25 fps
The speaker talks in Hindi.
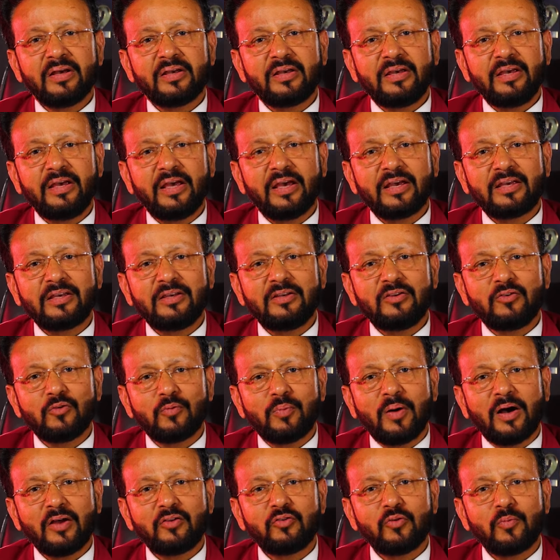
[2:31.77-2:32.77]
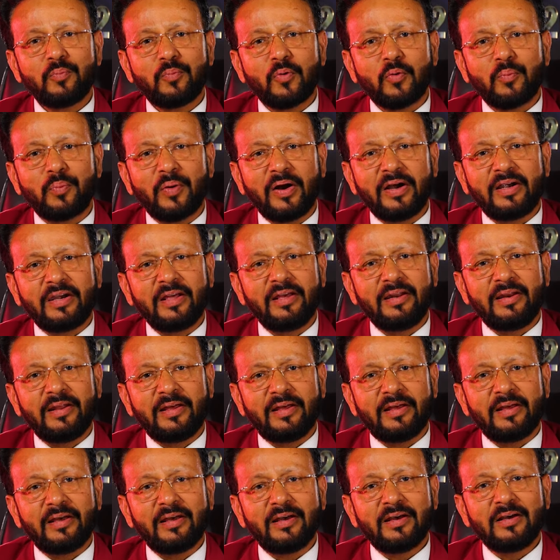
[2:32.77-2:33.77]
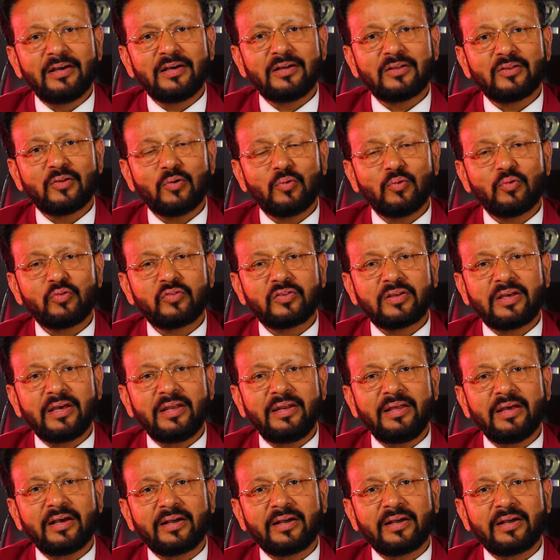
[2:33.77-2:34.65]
कि एक युवा जो प्रॉपर्टी ले तो उसके